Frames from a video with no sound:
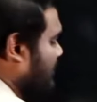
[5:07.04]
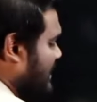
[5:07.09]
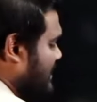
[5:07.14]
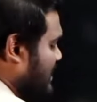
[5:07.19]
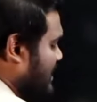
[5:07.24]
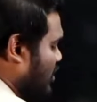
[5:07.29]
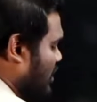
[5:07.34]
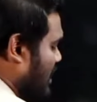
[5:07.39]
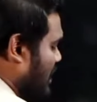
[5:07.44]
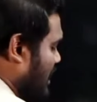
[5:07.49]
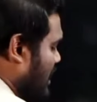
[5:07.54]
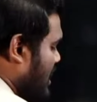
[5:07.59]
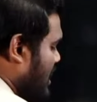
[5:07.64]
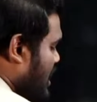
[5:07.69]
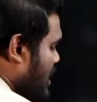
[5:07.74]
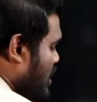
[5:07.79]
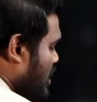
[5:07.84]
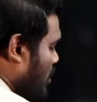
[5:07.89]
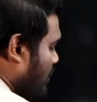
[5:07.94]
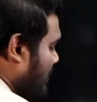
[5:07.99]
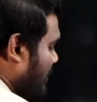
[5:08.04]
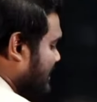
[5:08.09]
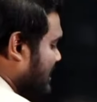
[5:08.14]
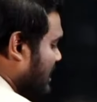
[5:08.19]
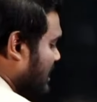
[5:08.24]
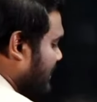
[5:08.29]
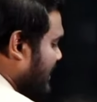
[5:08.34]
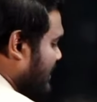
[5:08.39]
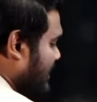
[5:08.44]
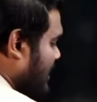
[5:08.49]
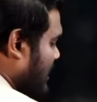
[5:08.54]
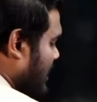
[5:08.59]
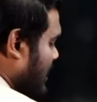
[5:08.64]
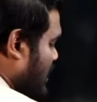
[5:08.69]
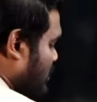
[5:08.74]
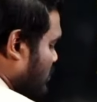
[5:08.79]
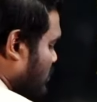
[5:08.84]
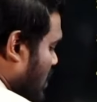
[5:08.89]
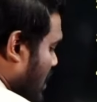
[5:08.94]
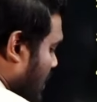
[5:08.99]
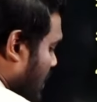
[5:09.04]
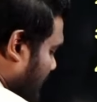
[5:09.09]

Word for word: బ్రదర్ అని ఉండాలి ఇగో మదర్ బ్రదర్ అని లేదు